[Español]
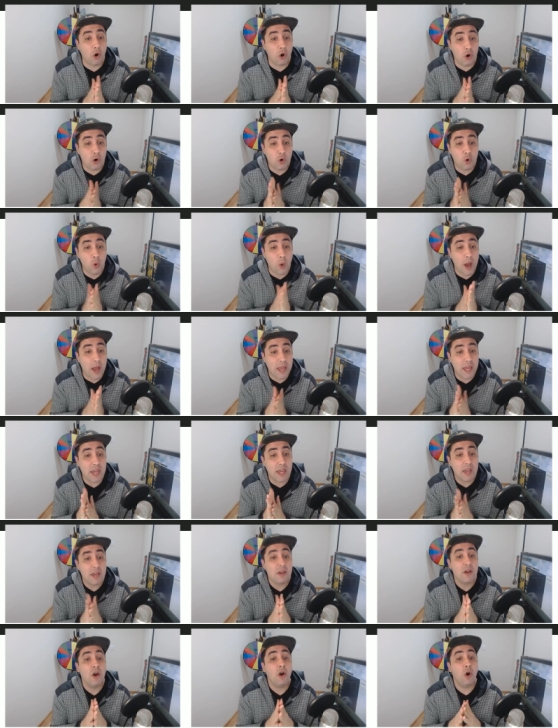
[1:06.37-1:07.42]
Ojo
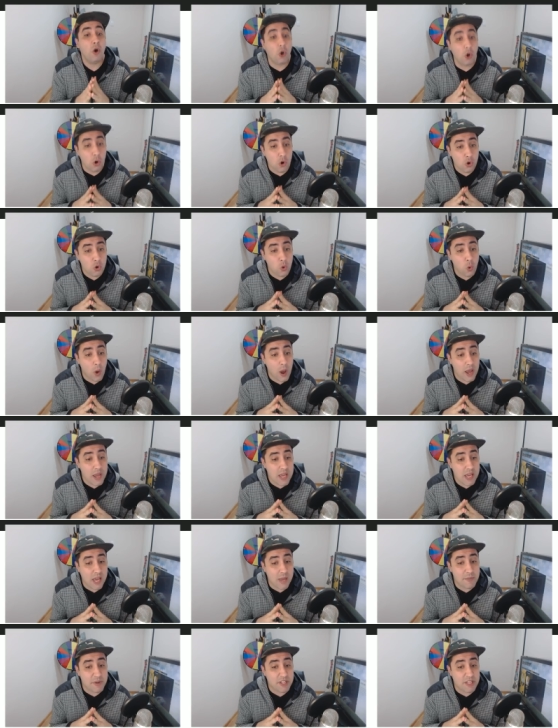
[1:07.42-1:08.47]
ahí. Ojo
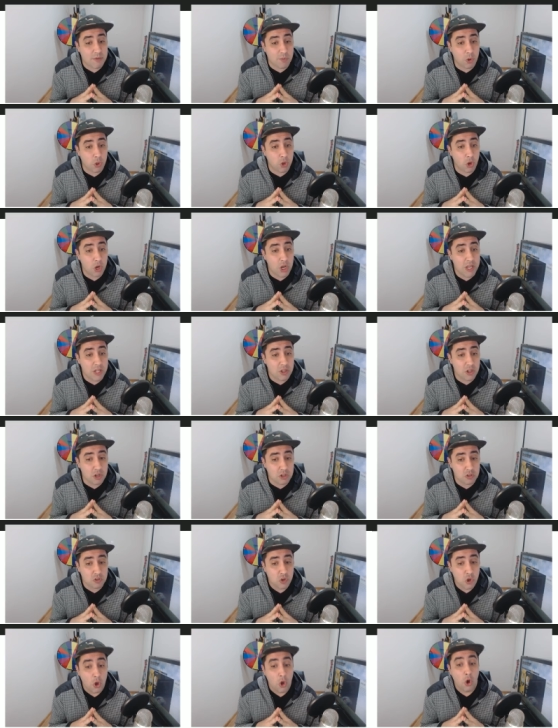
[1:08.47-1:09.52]
ahí que metimos dos
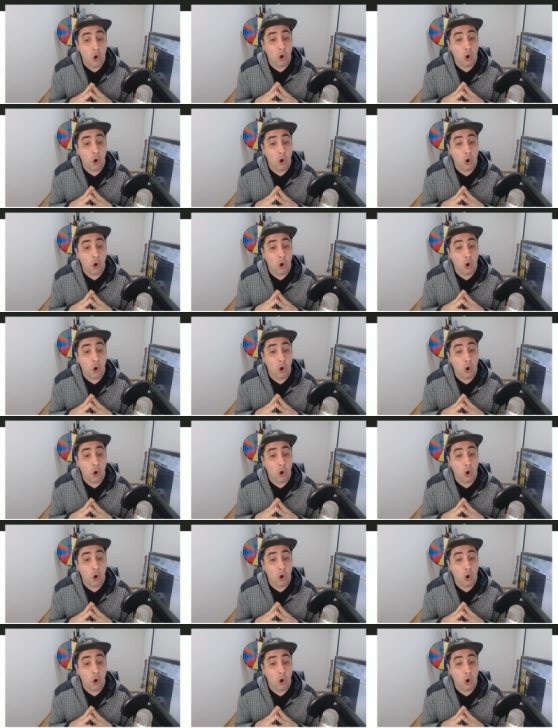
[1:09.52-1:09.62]
lindos.